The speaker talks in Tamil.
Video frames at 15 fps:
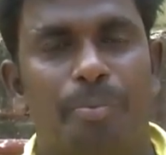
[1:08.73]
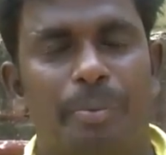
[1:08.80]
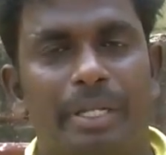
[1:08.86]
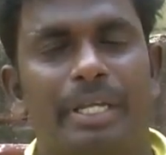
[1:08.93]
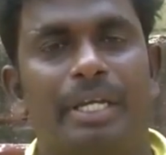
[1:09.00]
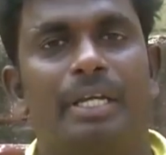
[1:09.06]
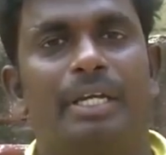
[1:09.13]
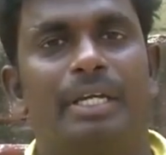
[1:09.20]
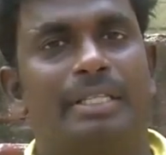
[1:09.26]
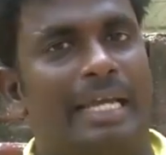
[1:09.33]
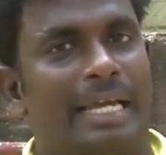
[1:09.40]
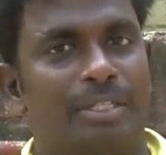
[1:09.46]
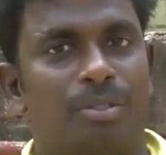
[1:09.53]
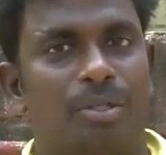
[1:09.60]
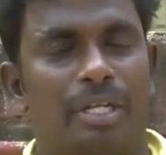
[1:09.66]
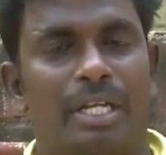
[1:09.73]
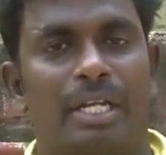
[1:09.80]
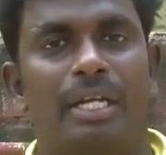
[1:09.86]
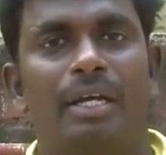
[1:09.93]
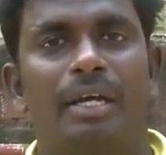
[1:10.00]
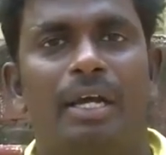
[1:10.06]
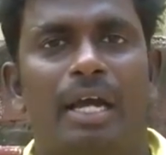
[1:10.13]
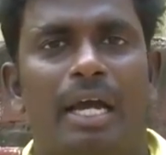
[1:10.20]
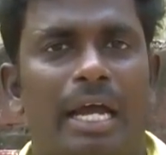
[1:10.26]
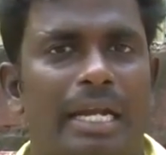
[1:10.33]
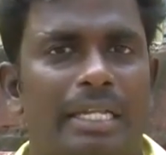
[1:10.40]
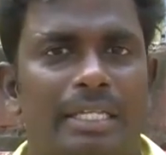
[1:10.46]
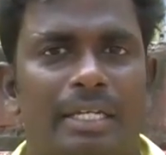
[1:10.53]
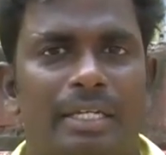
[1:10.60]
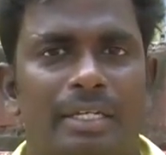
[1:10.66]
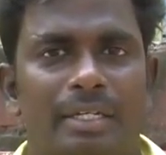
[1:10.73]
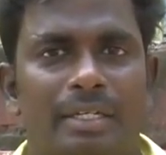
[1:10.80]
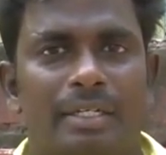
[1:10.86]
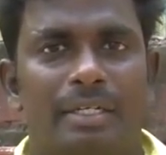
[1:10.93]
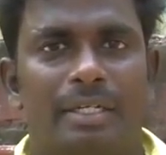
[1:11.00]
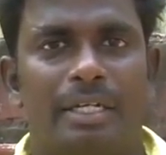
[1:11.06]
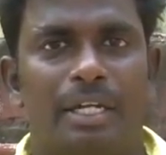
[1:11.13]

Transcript: பெரிய தேங்க்ஸ் சொல்லிக்கிறேன் அண்ட் தென் uh,